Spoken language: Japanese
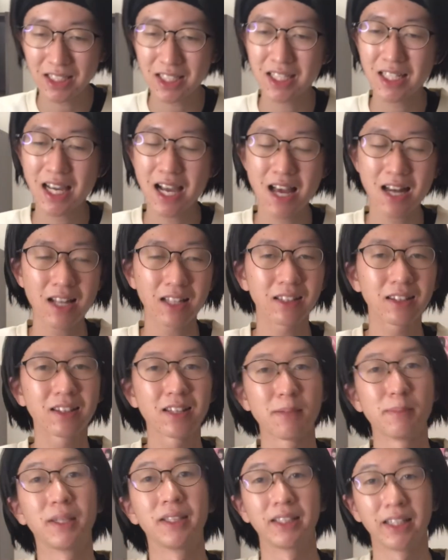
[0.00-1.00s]
支払っ
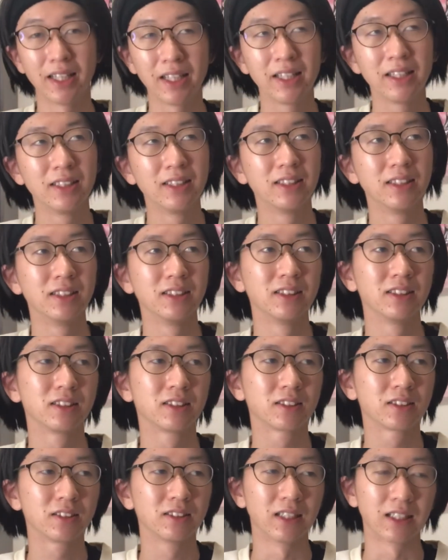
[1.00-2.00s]
てまで、
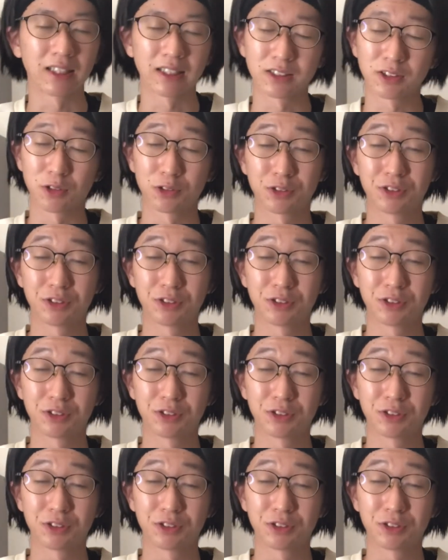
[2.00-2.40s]
なんか直